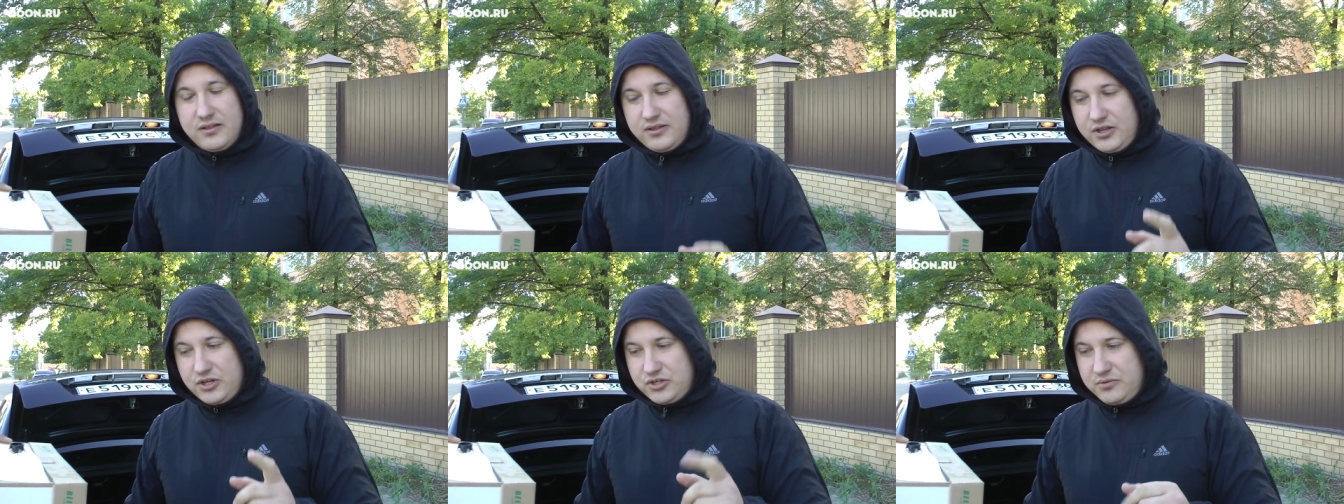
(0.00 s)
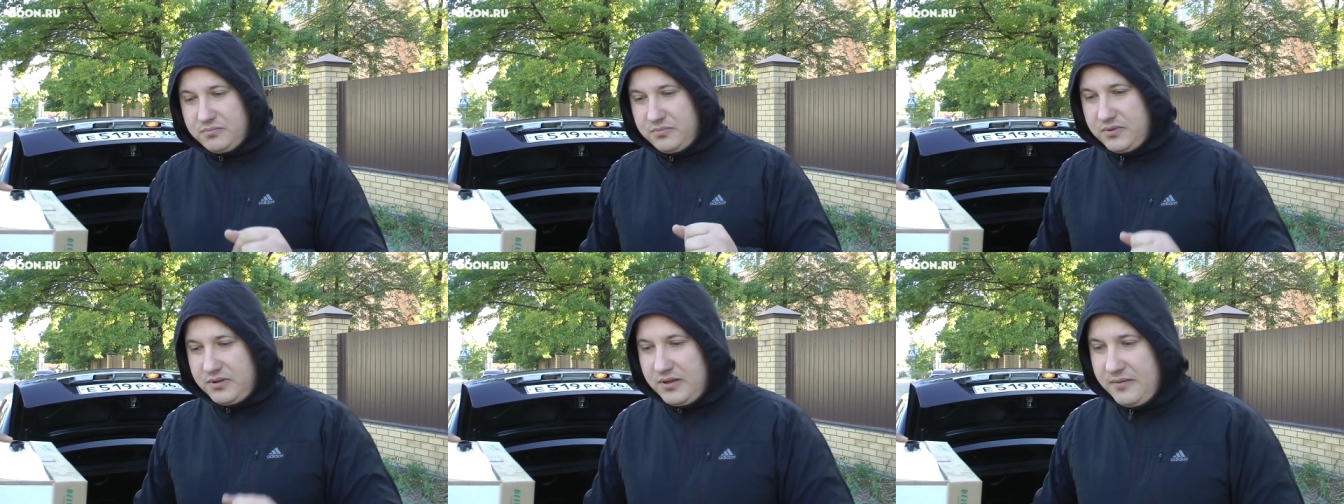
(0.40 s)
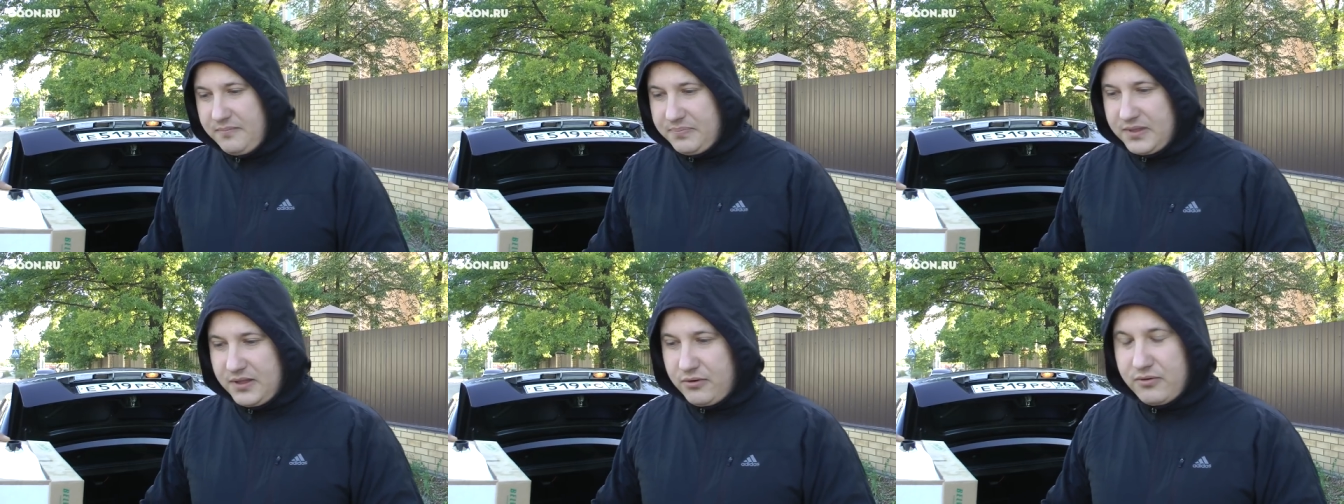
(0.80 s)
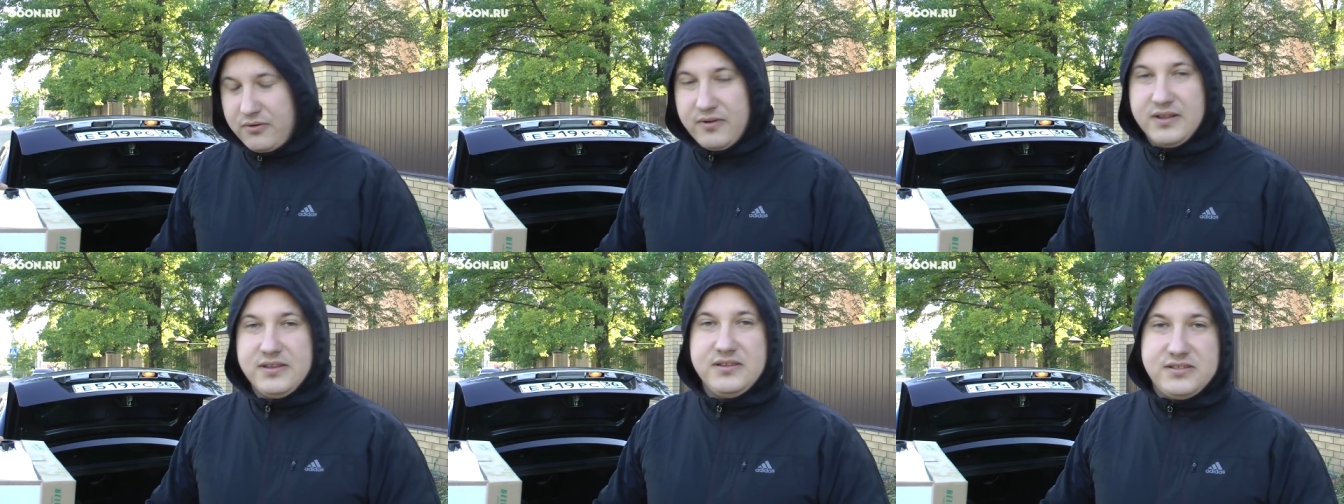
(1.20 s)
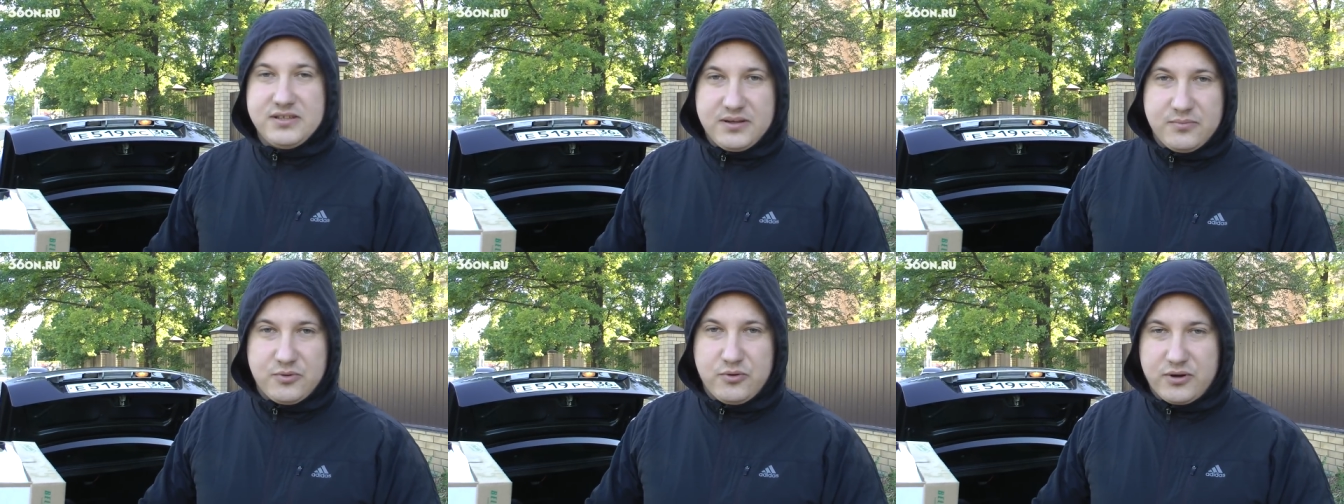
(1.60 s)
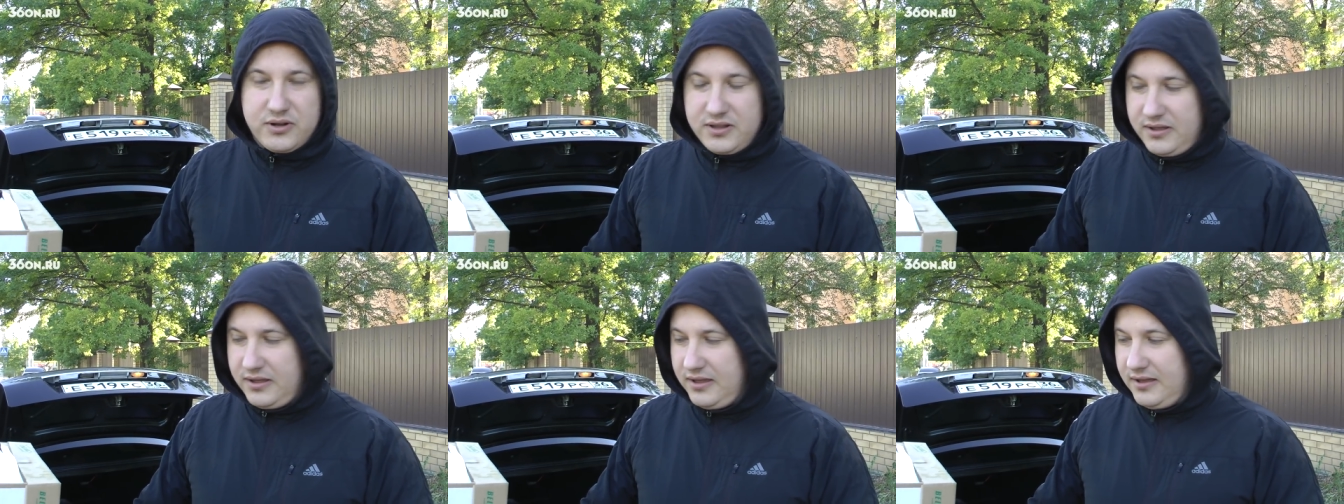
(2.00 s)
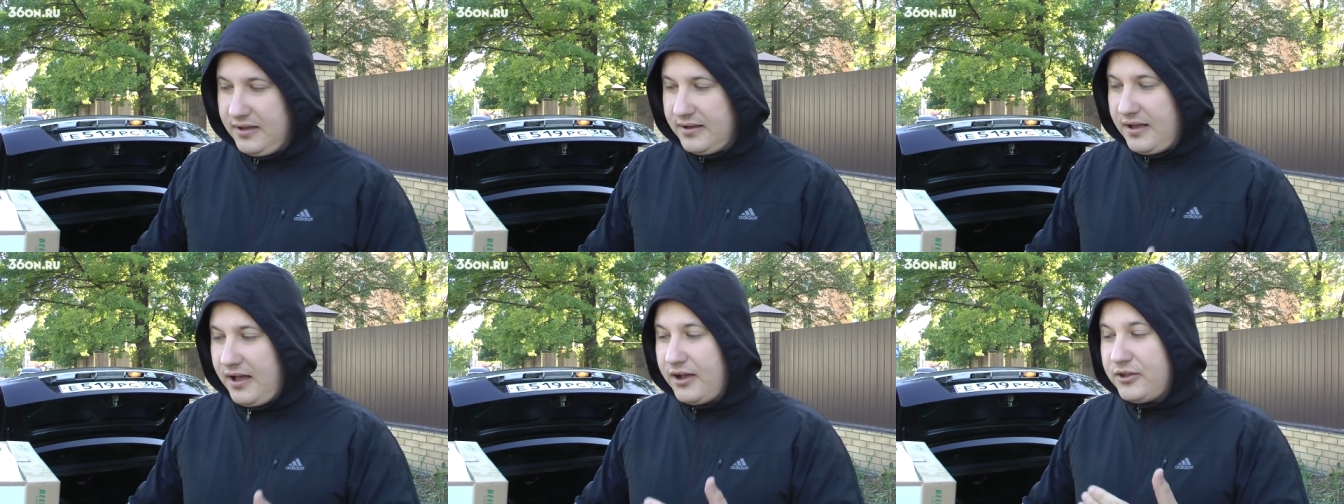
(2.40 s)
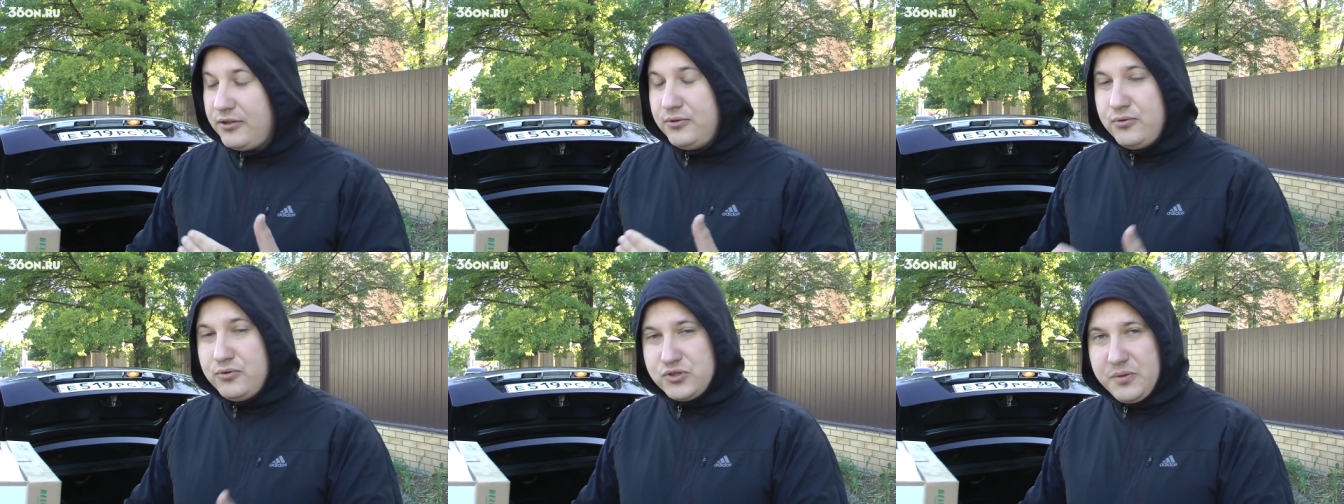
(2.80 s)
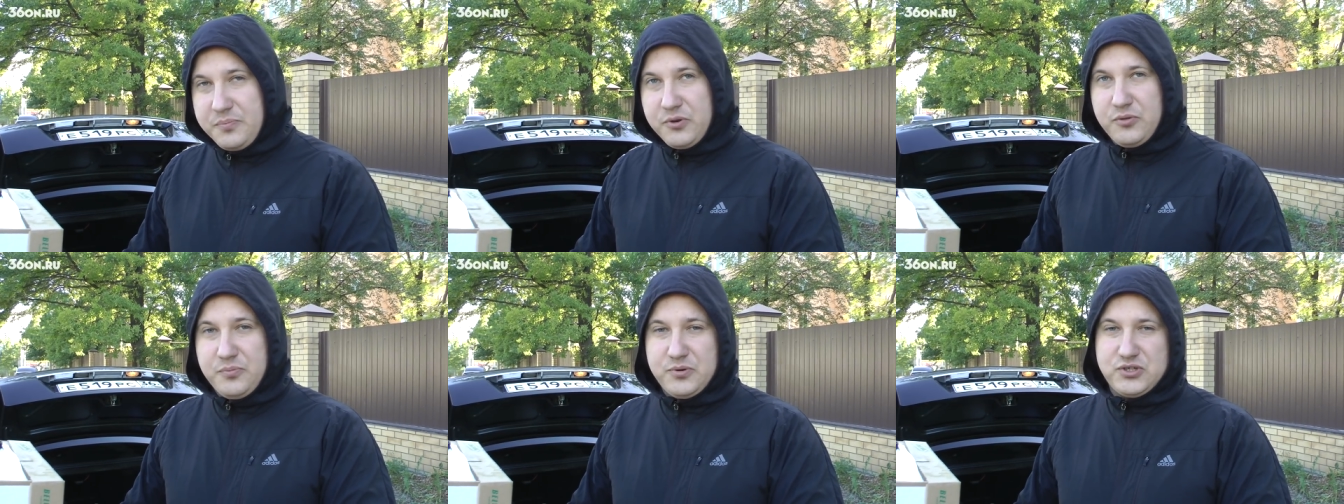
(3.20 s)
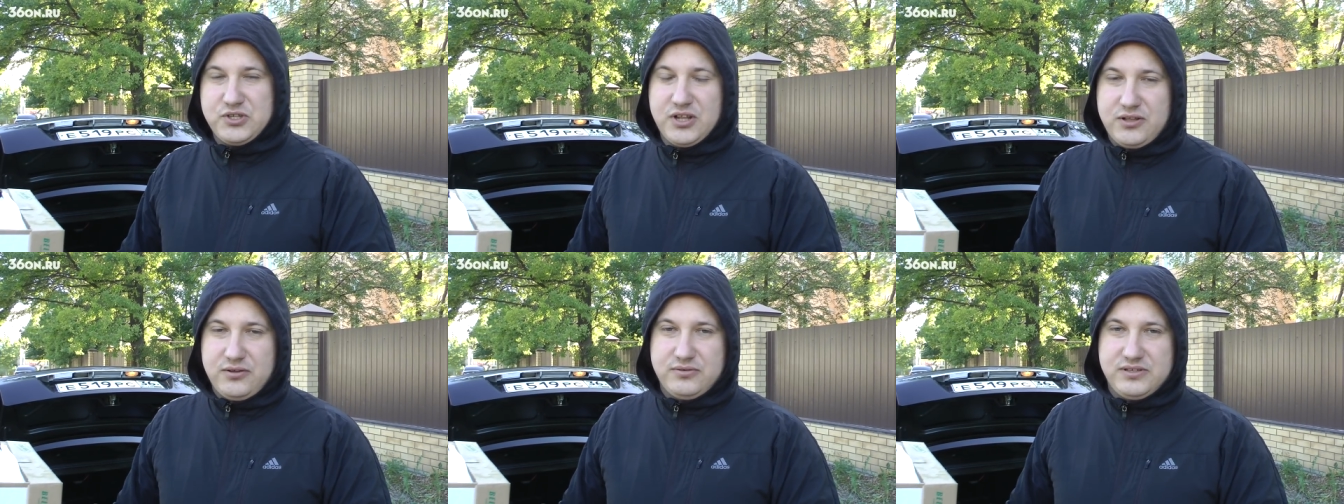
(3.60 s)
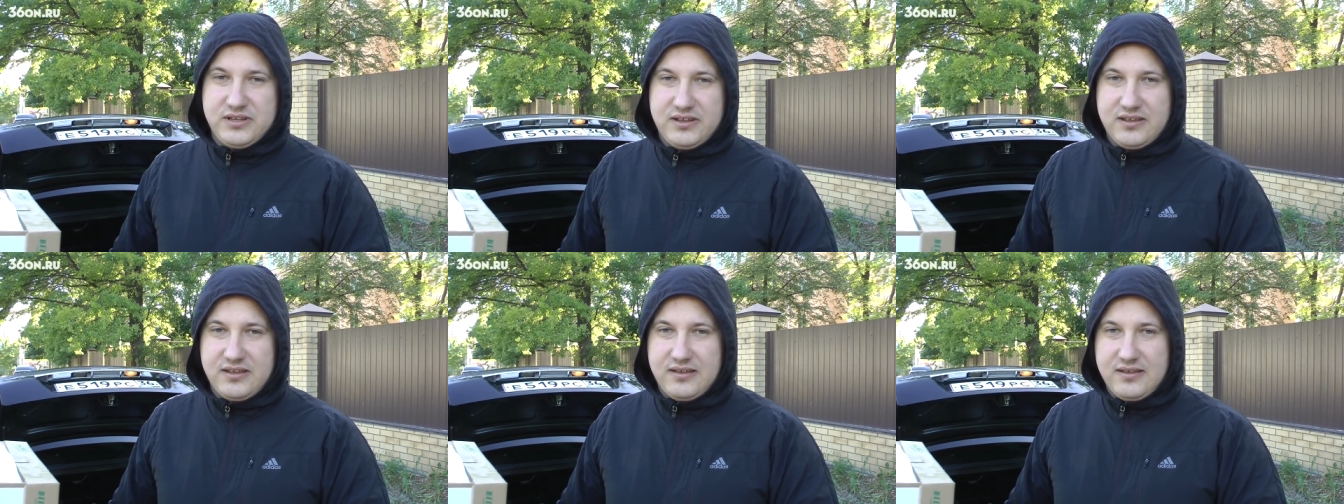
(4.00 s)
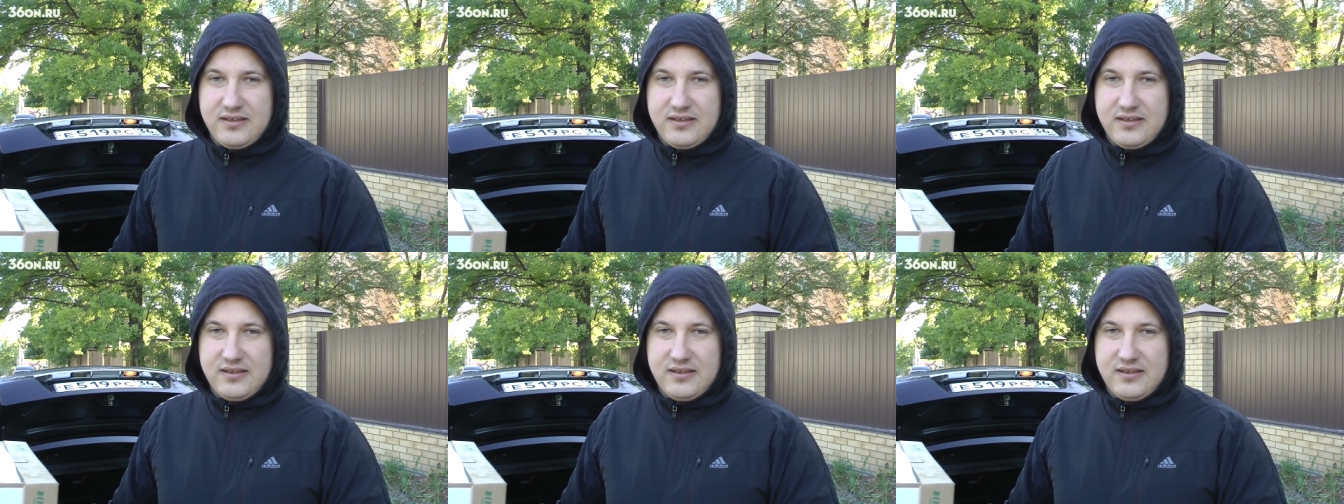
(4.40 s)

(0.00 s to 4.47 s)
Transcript: нашим руководителям города, как нужно предупреждать людей.